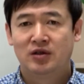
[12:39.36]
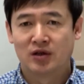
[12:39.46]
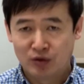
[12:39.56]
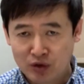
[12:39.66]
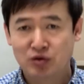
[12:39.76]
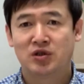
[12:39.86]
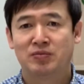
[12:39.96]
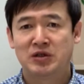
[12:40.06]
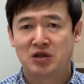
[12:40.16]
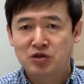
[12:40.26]
我的弟兄姐
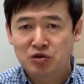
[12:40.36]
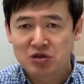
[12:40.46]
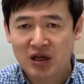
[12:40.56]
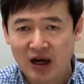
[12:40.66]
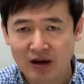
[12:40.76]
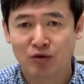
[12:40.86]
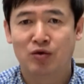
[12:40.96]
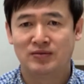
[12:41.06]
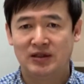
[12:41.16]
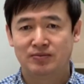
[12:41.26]
妹，神就是这样爱
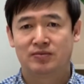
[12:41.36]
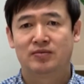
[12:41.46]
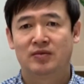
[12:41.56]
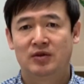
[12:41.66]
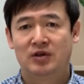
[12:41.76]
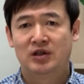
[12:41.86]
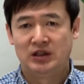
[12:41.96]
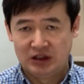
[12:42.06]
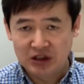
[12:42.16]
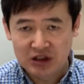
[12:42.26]
我们，
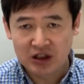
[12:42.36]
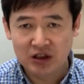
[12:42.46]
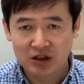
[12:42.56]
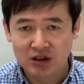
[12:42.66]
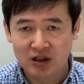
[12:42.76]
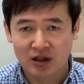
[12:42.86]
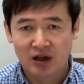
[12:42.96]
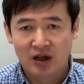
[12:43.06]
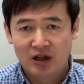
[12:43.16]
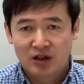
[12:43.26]
一切一
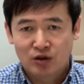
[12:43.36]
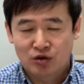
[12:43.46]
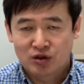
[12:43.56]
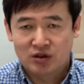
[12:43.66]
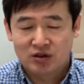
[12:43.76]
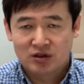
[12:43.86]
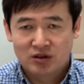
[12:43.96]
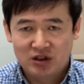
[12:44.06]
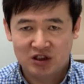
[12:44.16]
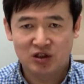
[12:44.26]
切都是
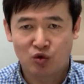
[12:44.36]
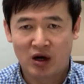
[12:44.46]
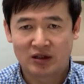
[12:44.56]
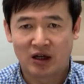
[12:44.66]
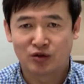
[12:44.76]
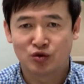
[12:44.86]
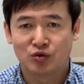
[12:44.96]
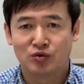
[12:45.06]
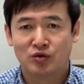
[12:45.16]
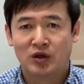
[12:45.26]
计划当
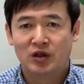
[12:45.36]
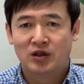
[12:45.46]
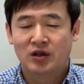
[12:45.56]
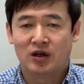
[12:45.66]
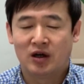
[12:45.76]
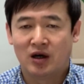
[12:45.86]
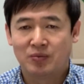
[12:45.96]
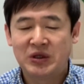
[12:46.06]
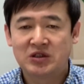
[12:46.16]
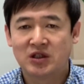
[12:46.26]
中啊，
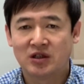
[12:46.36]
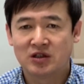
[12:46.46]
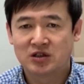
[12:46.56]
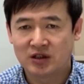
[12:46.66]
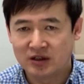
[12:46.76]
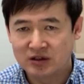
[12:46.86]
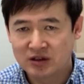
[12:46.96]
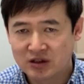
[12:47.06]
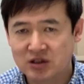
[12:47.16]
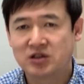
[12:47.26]
并且呢，神
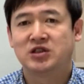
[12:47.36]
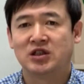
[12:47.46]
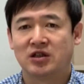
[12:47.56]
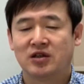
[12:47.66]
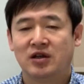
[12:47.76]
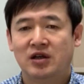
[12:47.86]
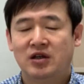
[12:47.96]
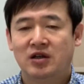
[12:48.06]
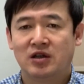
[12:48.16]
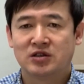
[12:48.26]
施行
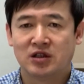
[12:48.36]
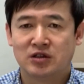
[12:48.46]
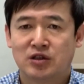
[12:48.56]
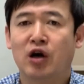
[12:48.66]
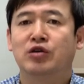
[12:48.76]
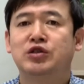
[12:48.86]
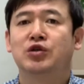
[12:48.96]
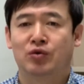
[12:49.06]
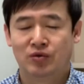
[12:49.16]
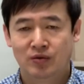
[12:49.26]
啊，神成就，